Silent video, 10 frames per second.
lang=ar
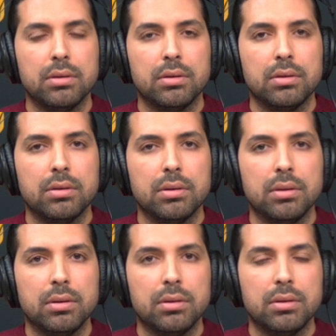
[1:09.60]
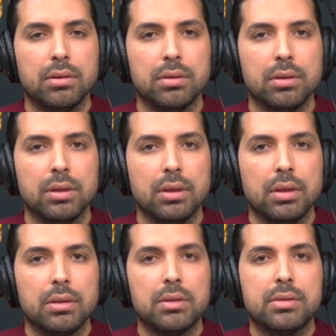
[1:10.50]
90%
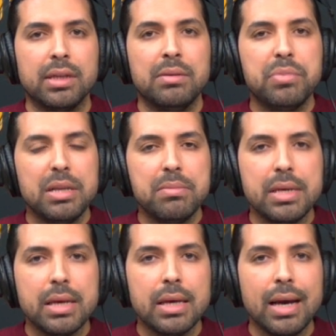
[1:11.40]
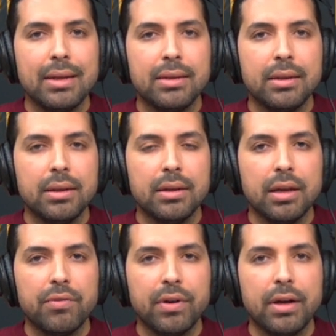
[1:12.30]
90% يعني
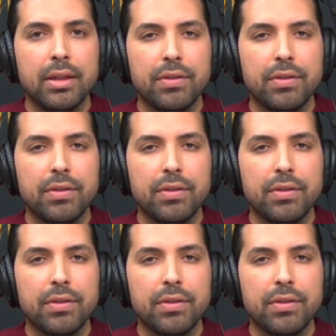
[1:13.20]
انخفاض في